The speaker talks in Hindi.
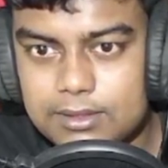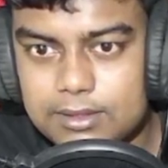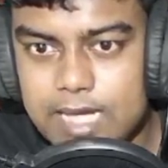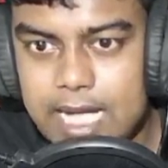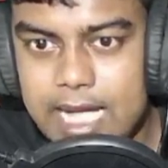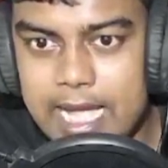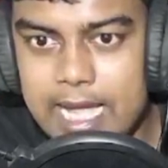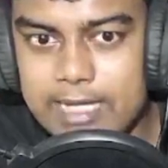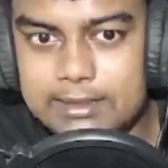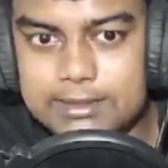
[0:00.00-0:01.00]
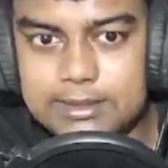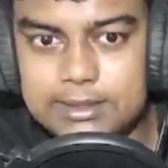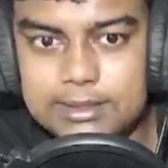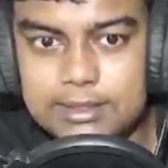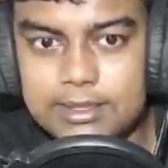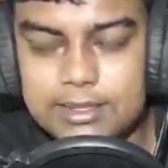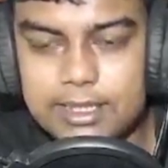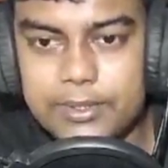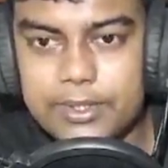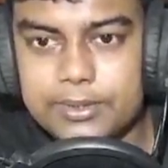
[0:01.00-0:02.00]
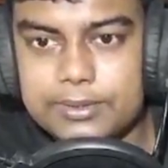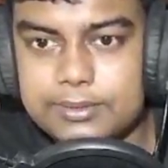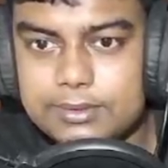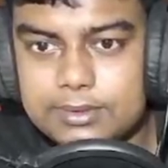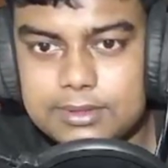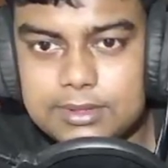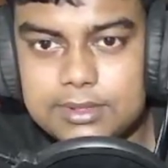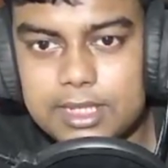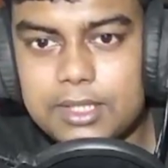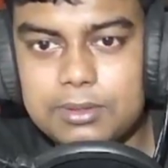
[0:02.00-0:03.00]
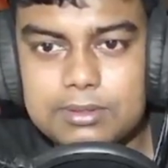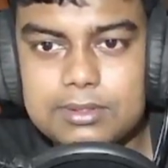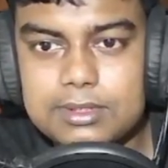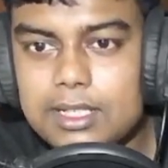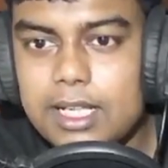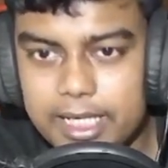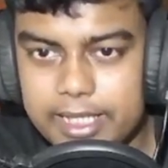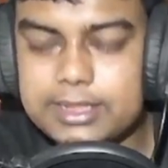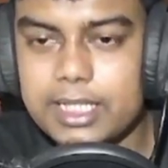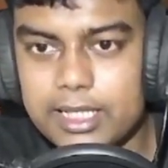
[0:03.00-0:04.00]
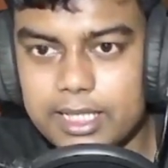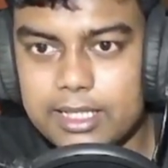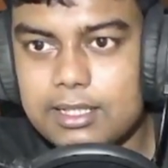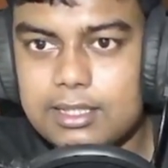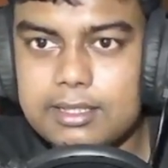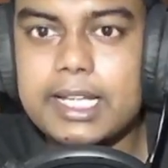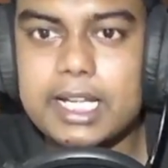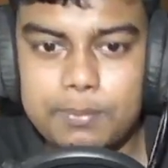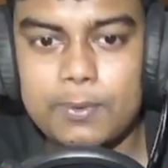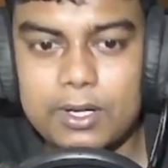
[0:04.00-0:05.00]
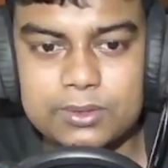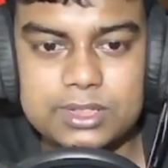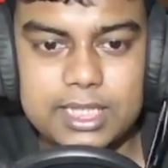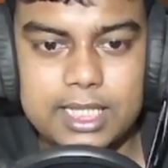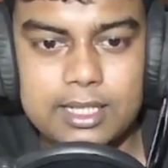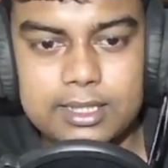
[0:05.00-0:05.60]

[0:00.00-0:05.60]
नाइस देयर वी गो देख रहे ऐसे करना है लाइक आपको राउंड्स निकालने